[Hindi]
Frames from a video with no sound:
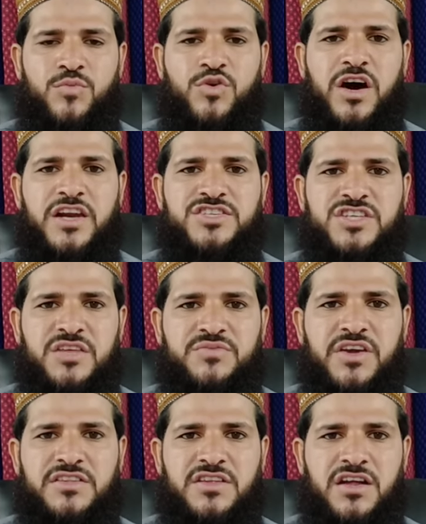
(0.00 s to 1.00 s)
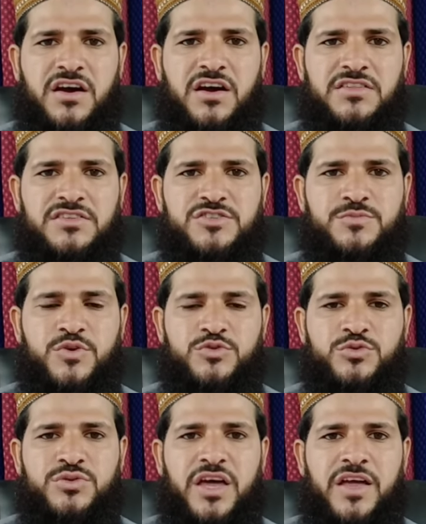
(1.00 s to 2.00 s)
बुखारी शरीफ के अंदर अहादीस
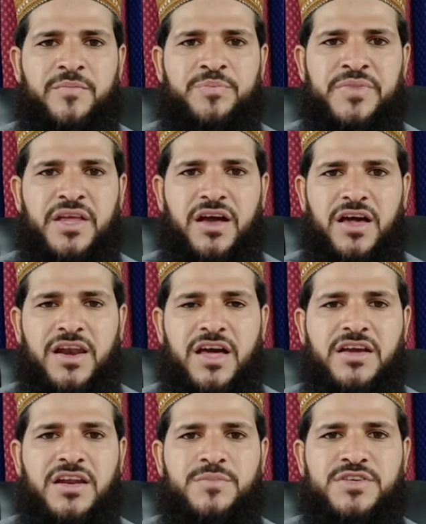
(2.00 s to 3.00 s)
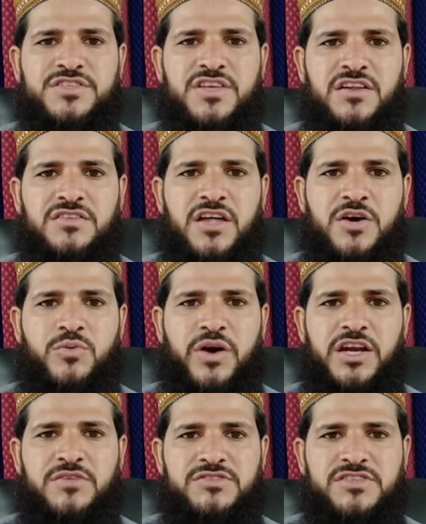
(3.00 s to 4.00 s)
मौजूद है अल्लाह के नबी सल्लल्लाहु
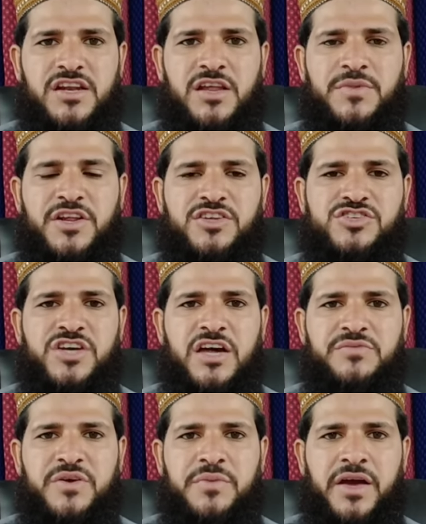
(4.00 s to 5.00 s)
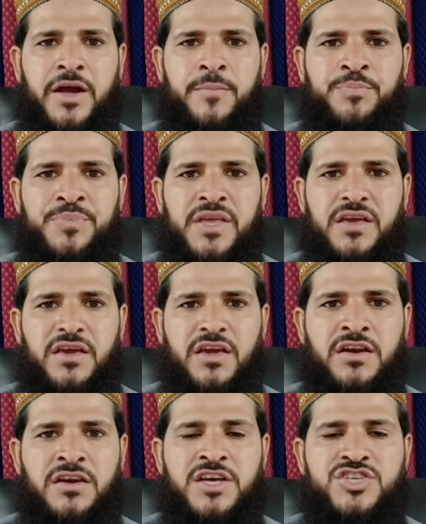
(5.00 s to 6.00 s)
अलैहि वसल्लम ने इशाद फरमाया
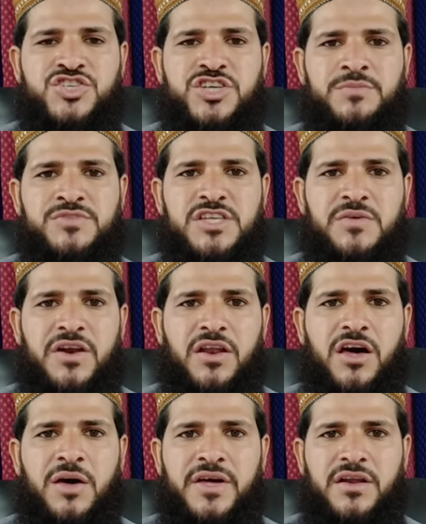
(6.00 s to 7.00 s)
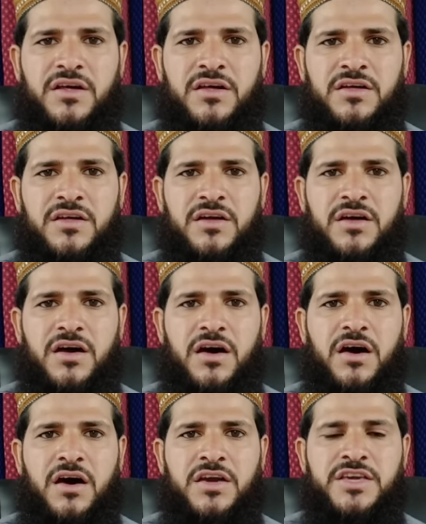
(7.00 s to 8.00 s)
इन शम्स कमर
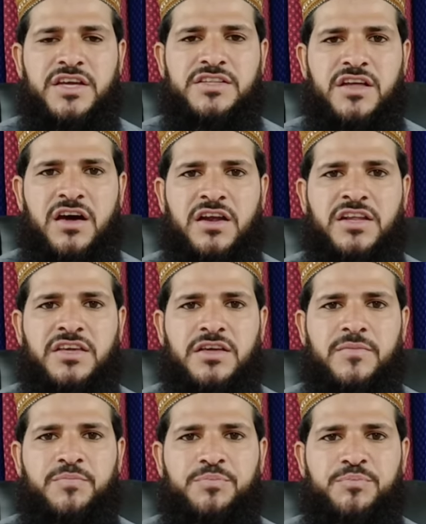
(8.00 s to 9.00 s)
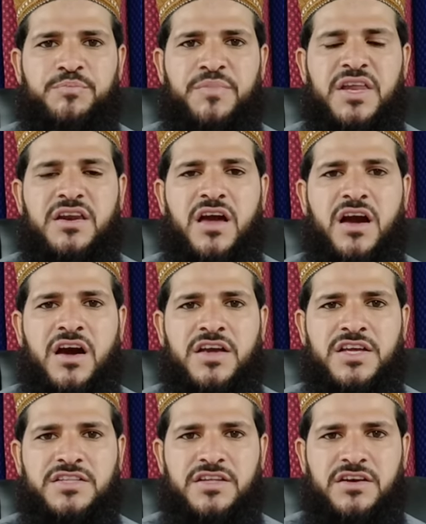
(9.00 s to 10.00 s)
आयतानी मिन
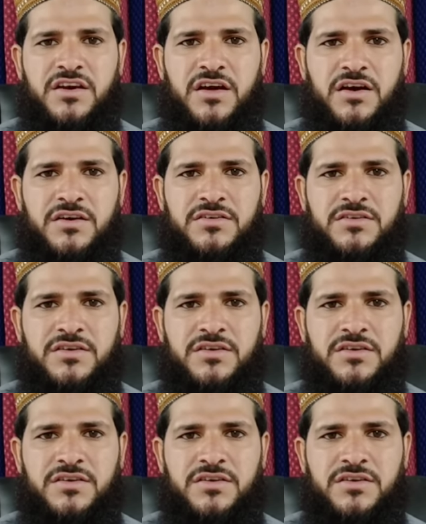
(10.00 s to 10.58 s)
आयतिल्ला